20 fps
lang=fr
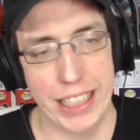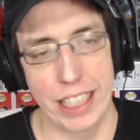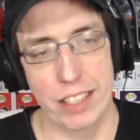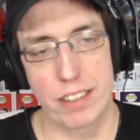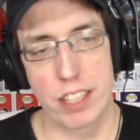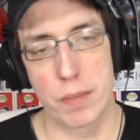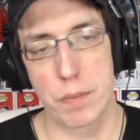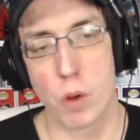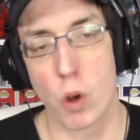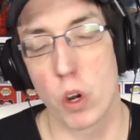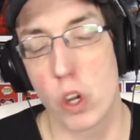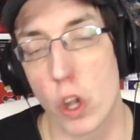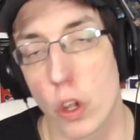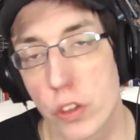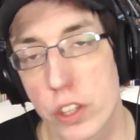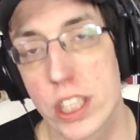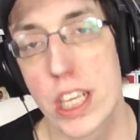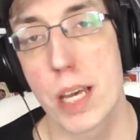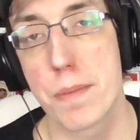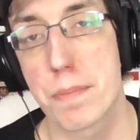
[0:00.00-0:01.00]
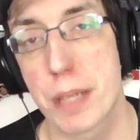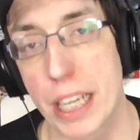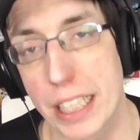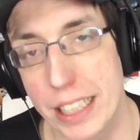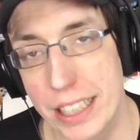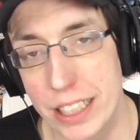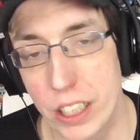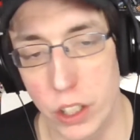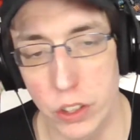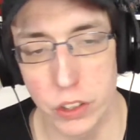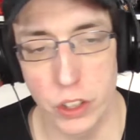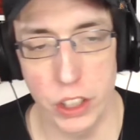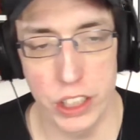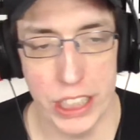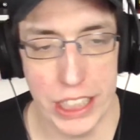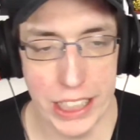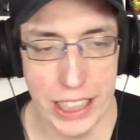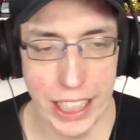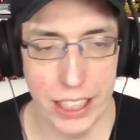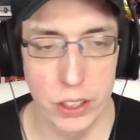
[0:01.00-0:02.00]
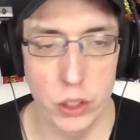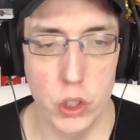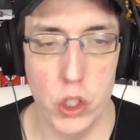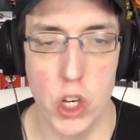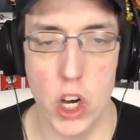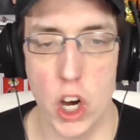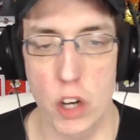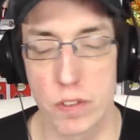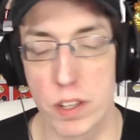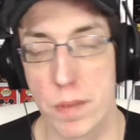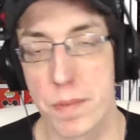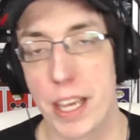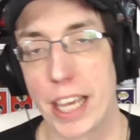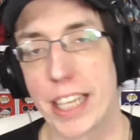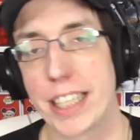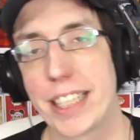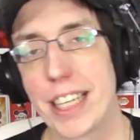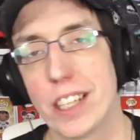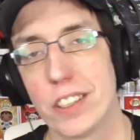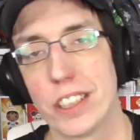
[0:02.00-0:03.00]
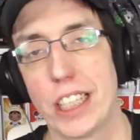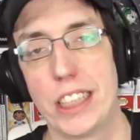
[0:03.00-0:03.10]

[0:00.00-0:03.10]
qui est seulement l'ancien président de Nintendo of America.